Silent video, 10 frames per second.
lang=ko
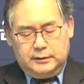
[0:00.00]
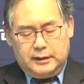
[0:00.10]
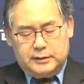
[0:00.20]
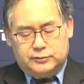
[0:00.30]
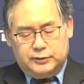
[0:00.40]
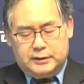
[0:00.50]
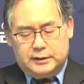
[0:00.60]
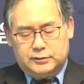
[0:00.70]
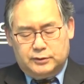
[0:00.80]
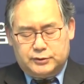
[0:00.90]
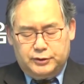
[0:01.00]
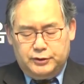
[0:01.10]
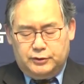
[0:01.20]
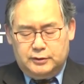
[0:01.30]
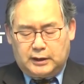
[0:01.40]
예수님께서
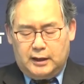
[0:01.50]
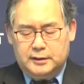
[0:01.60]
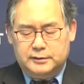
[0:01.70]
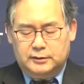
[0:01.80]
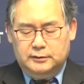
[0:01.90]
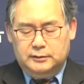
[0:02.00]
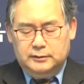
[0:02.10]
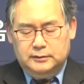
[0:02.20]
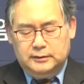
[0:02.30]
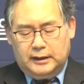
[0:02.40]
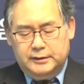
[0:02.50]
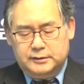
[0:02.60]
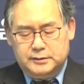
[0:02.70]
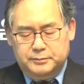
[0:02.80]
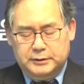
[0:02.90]
처형을 당하시던
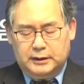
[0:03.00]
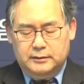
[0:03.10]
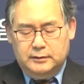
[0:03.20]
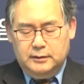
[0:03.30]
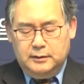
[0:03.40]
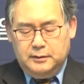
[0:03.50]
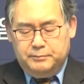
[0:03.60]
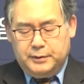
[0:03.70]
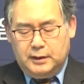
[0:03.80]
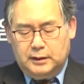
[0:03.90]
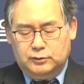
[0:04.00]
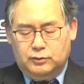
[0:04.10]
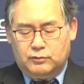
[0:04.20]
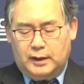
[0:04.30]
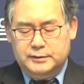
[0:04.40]
날이었습니다.
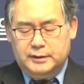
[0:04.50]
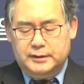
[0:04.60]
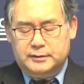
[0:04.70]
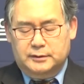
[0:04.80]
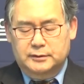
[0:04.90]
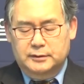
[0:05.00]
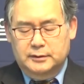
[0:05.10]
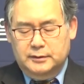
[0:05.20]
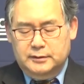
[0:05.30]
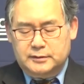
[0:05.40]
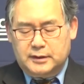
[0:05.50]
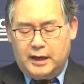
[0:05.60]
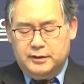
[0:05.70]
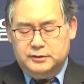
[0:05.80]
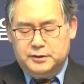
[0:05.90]
빌라도 관제에서
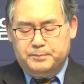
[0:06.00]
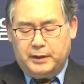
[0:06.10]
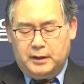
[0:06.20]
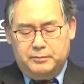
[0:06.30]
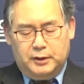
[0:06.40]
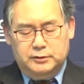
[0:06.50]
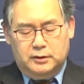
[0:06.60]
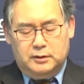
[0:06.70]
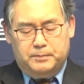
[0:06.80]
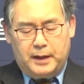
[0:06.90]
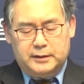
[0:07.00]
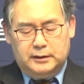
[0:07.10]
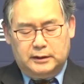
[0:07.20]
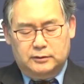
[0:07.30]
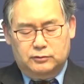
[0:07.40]
사형 집행의 명령을
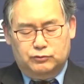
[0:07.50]
받게 된